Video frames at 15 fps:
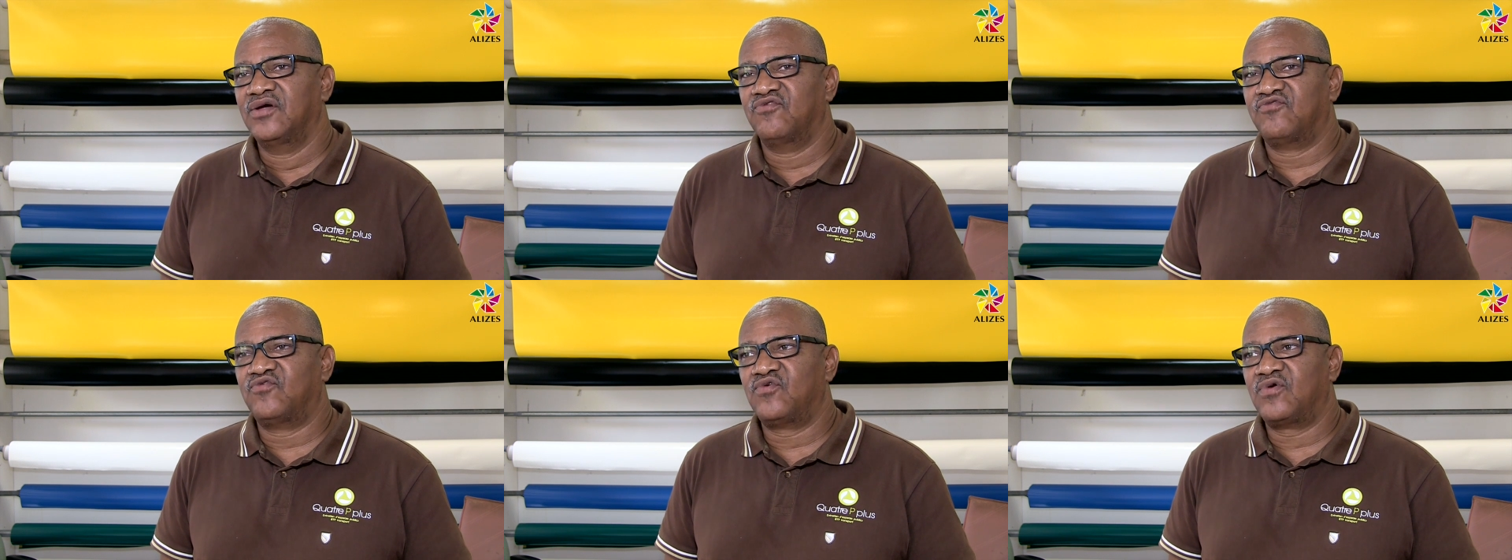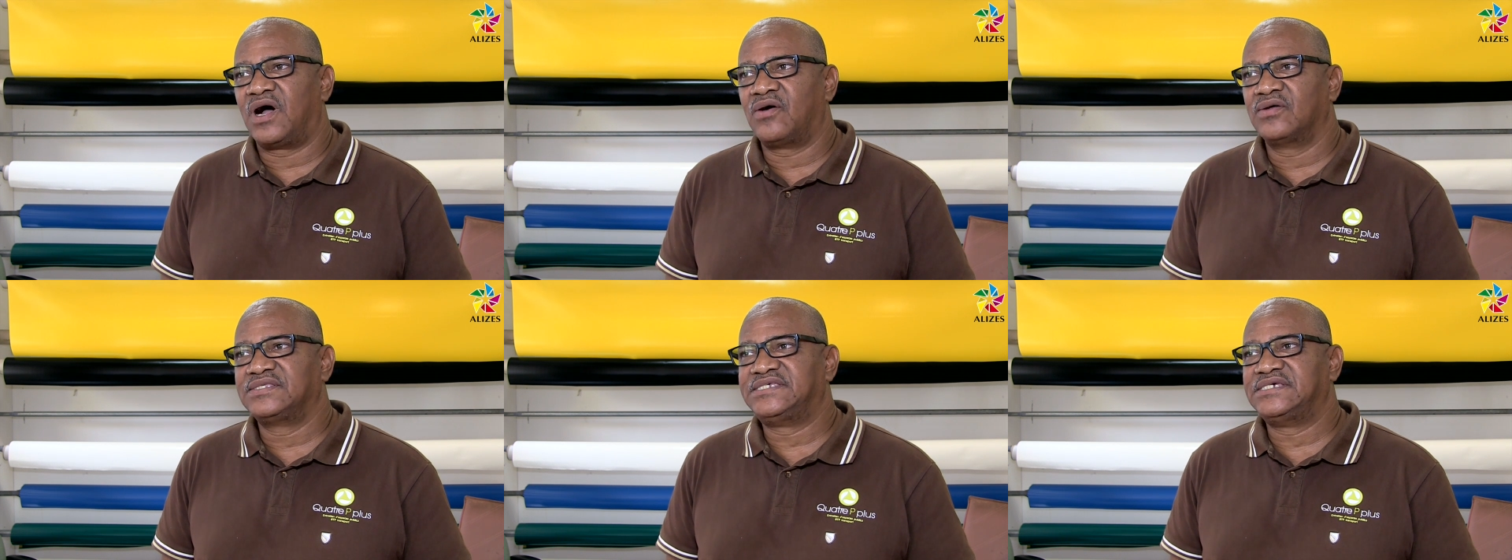
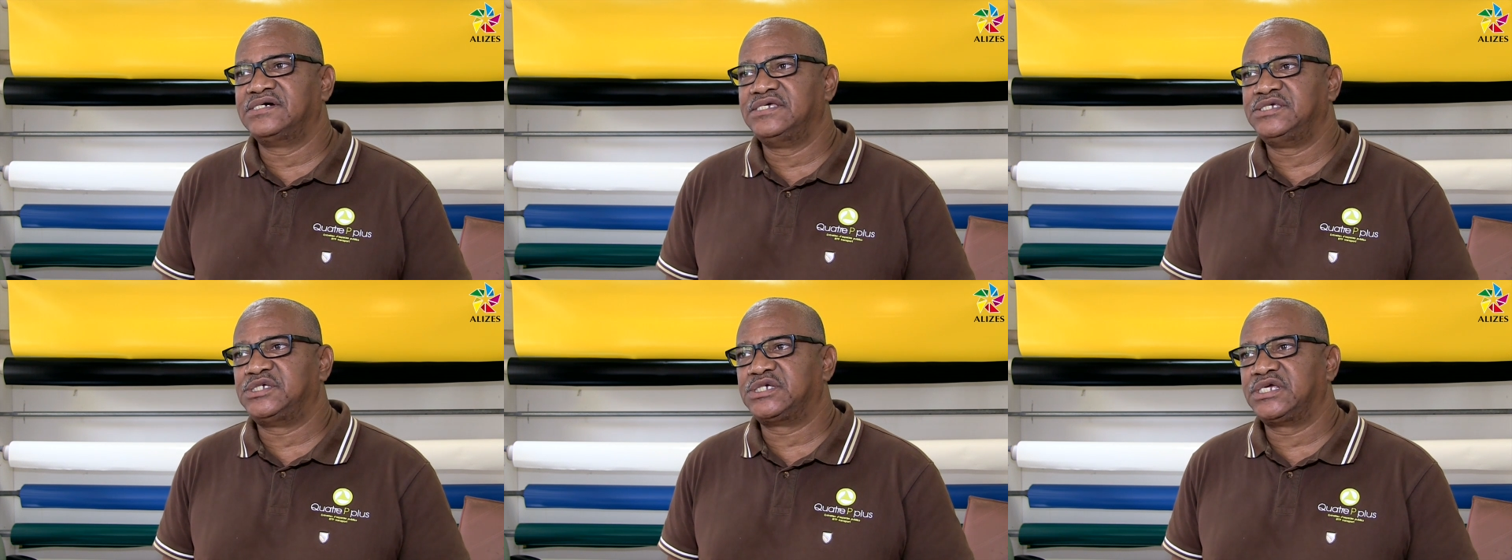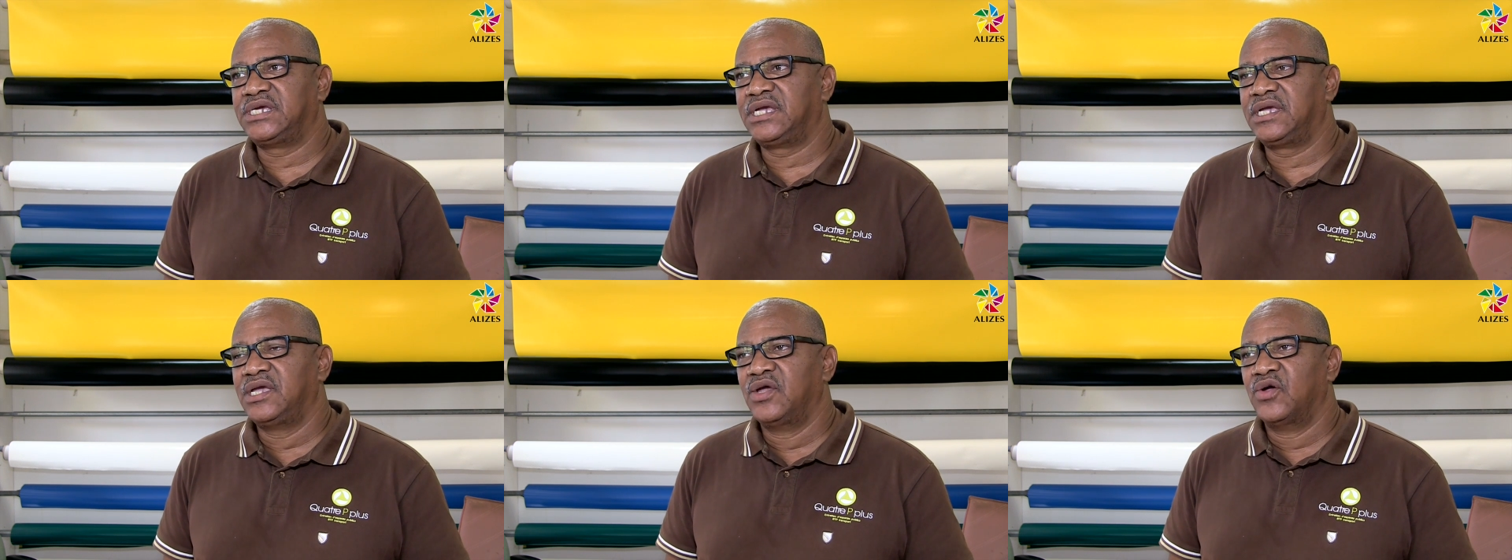vouloir
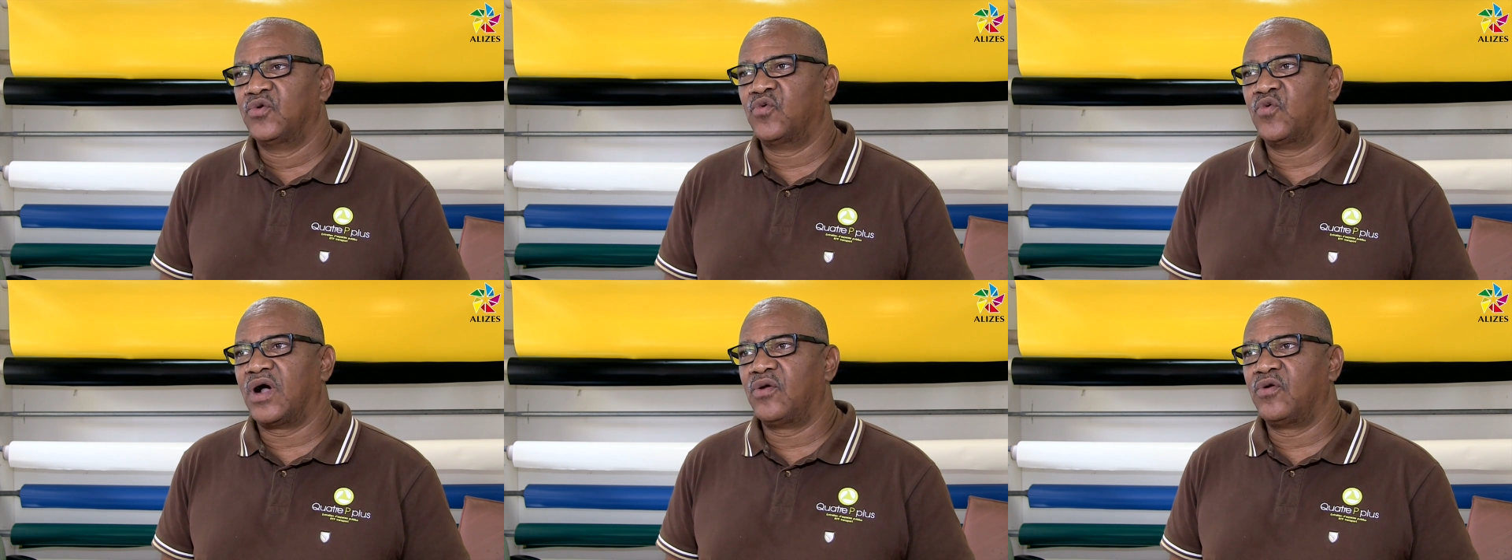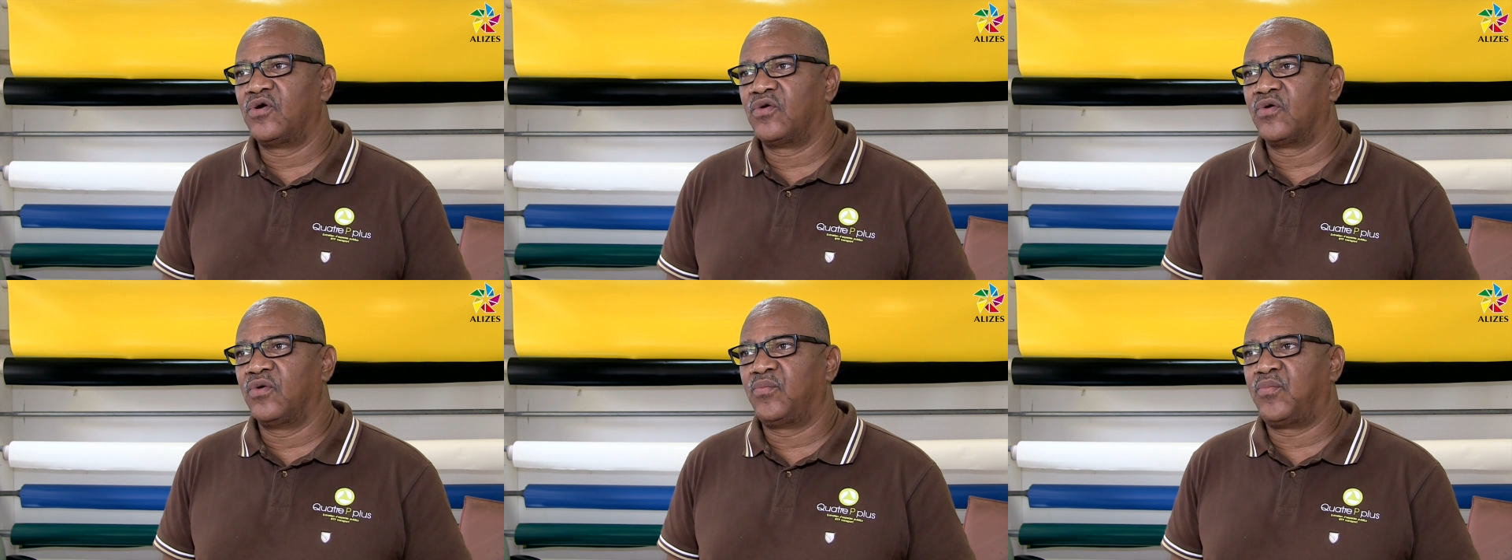diriger ou
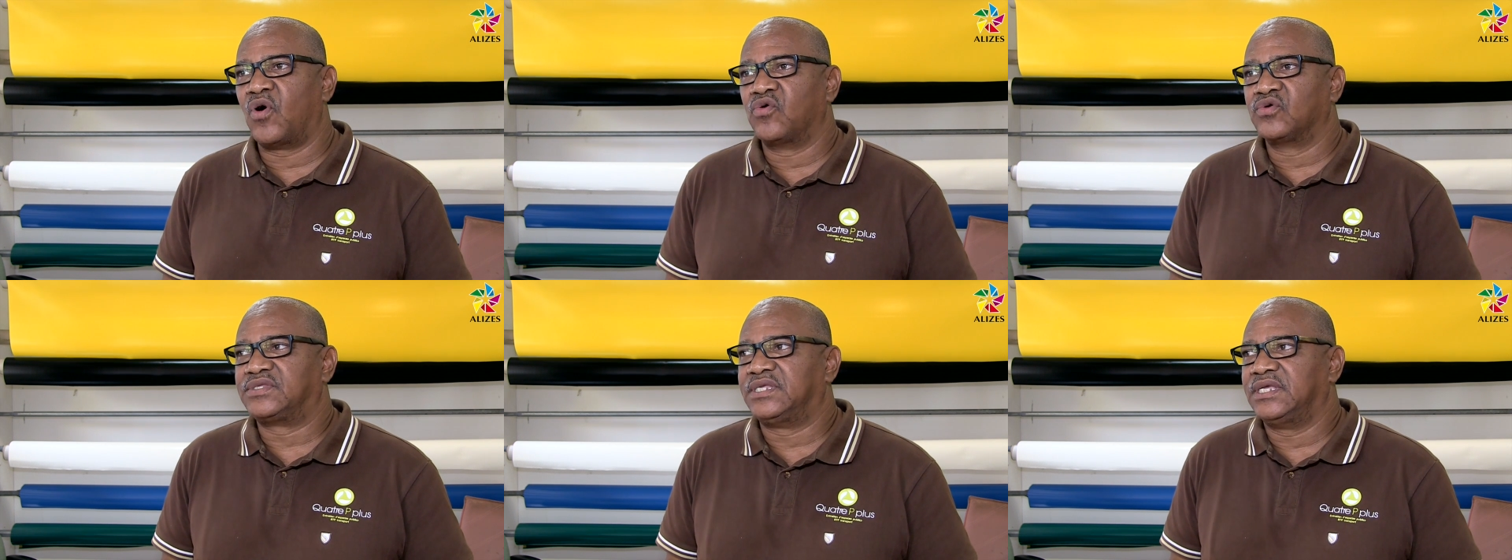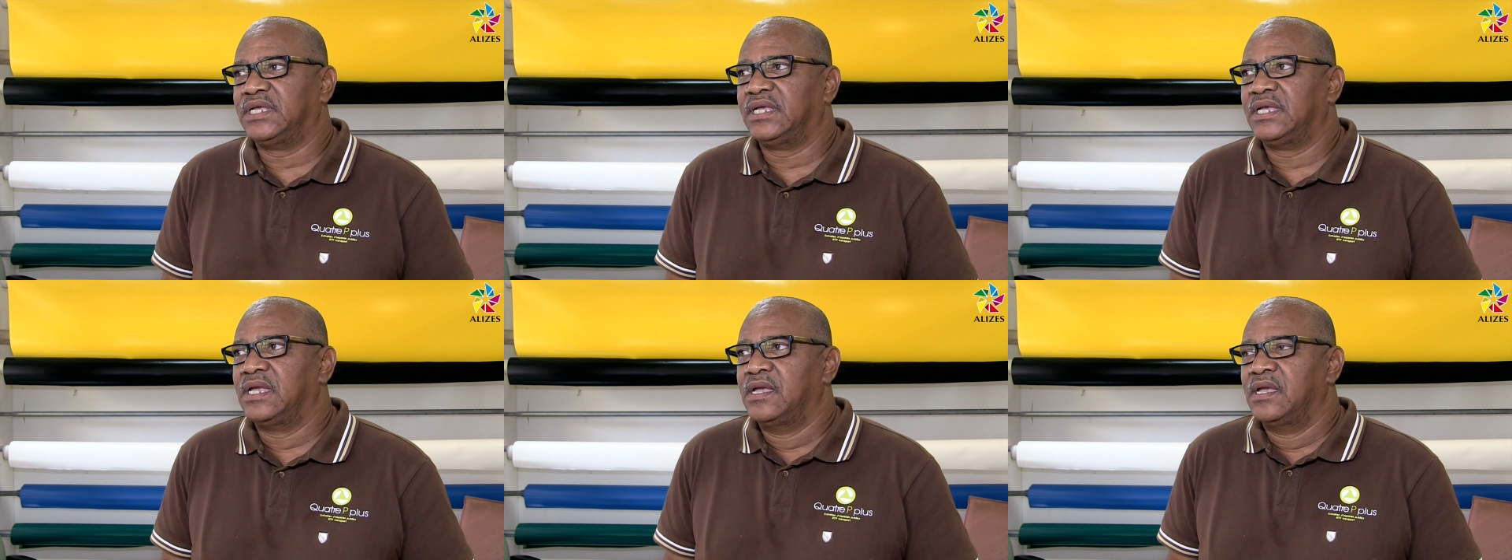alors
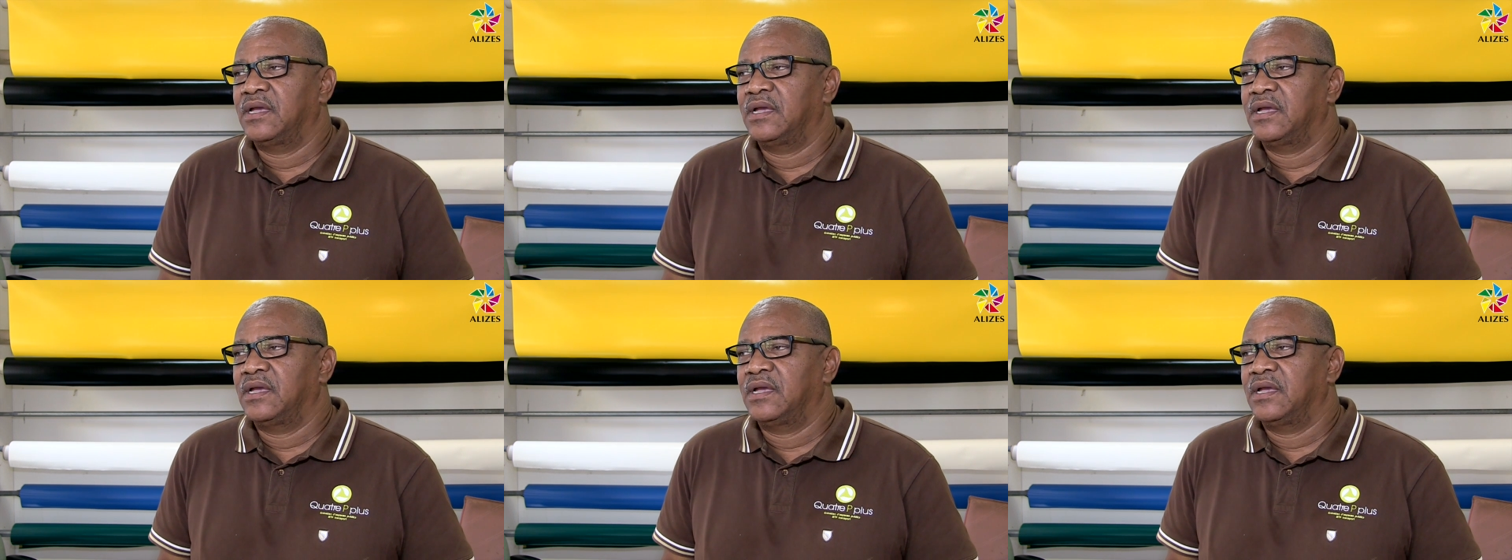porter